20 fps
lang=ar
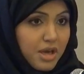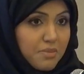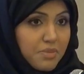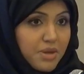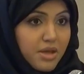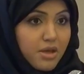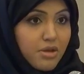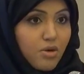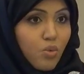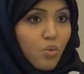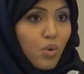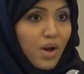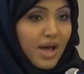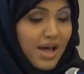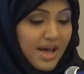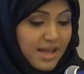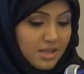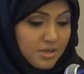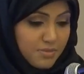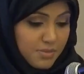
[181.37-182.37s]
كبير
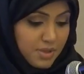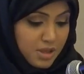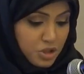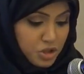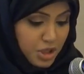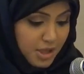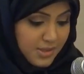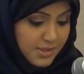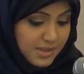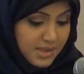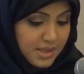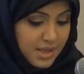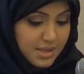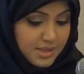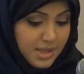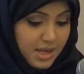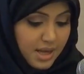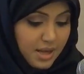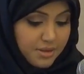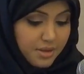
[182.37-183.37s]
وهدم
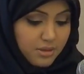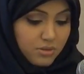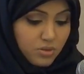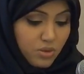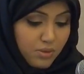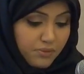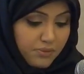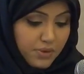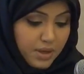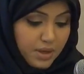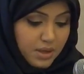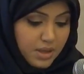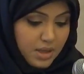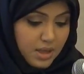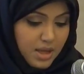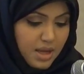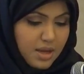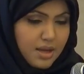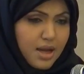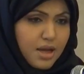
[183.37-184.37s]
لشخصية هذا الطفل
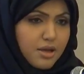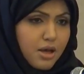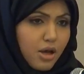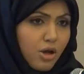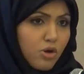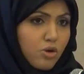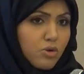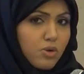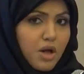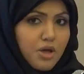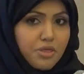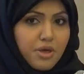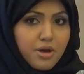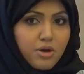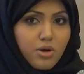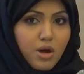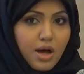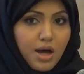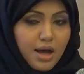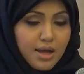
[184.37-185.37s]
لا يقل
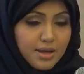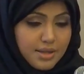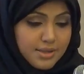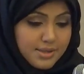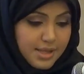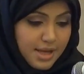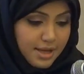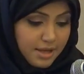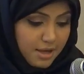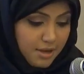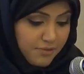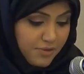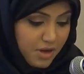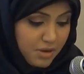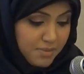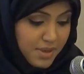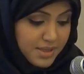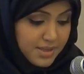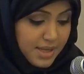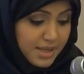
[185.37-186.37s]
أثرها عن التعنيف
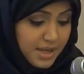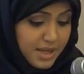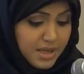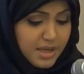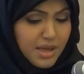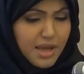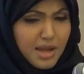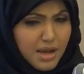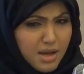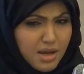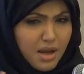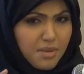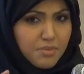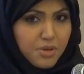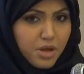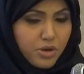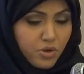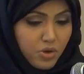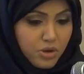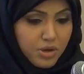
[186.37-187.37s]
البدني إن لم
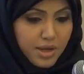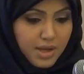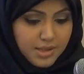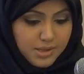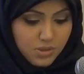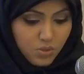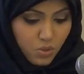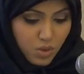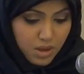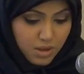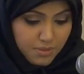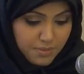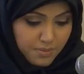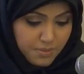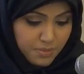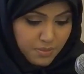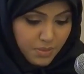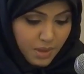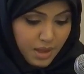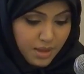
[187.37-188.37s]
يكن أسوأ.
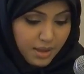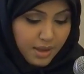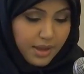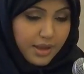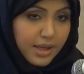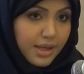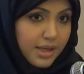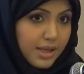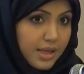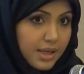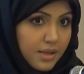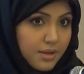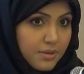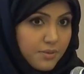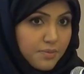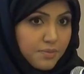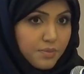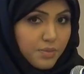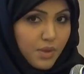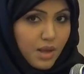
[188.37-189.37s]
قيل
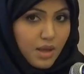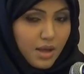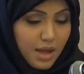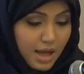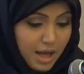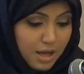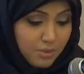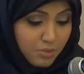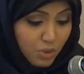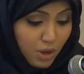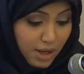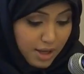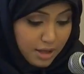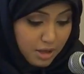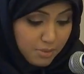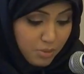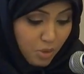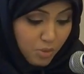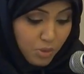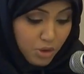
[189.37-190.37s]
المعلم